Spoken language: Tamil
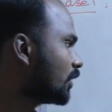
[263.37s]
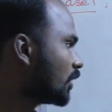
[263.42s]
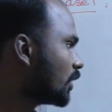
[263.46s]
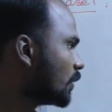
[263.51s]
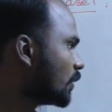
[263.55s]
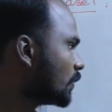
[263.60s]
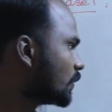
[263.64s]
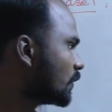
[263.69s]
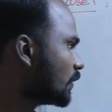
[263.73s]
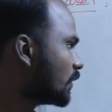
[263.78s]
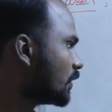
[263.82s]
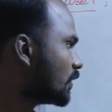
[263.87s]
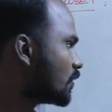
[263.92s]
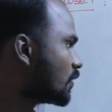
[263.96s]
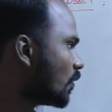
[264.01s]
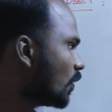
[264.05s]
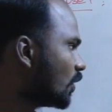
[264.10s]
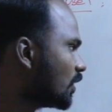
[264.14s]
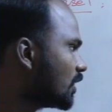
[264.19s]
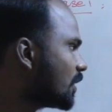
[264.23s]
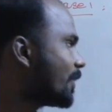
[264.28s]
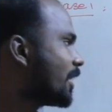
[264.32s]
கியூஸ்
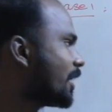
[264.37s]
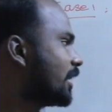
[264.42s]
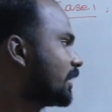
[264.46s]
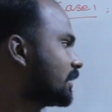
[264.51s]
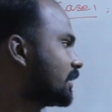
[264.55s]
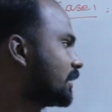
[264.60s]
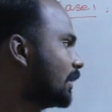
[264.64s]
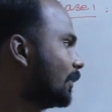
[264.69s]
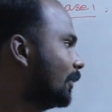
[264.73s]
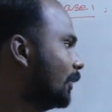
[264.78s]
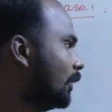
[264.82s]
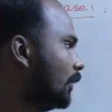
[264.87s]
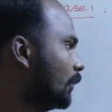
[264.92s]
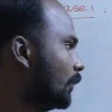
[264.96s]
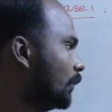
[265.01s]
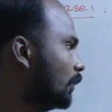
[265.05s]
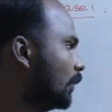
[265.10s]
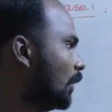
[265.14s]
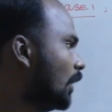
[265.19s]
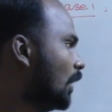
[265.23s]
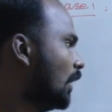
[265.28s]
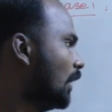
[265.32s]
ஈக்குவல் டு மைனஸ் டபிள்யூ
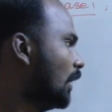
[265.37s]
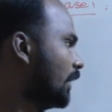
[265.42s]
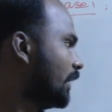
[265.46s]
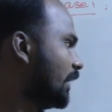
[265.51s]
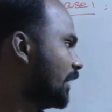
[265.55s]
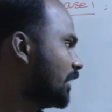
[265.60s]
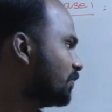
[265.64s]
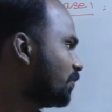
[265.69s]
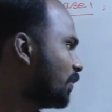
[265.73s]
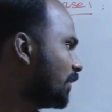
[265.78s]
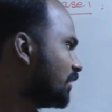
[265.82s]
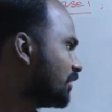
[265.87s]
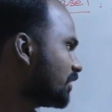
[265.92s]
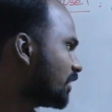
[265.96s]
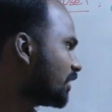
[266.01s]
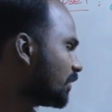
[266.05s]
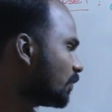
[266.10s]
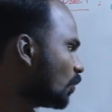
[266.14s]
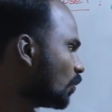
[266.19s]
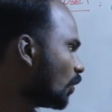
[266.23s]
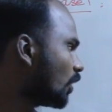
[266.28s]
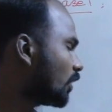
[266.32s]

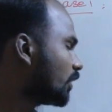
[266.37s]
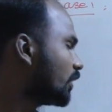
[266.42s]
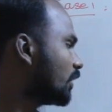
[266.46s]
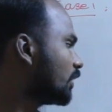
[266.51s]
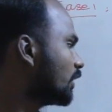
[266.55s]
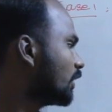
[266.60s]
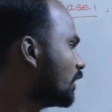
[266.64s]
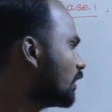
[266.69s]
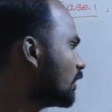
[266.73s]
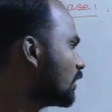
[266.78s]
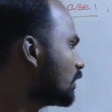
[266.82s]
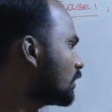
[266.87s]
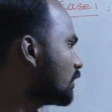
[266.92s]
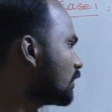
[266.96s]
எக்ஸ்பென்ஷன் ஒர்க்குக்கு